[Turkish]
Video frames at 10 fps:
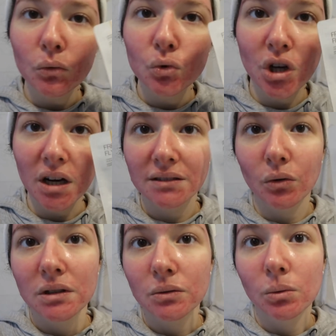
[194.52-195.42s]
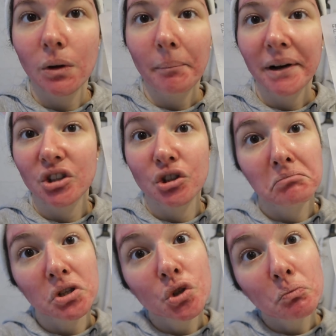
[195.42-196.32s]
uçak sonrası kullanmak
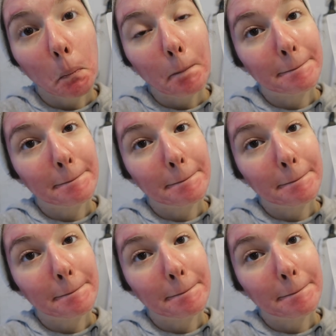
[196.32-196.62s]
içinmiş.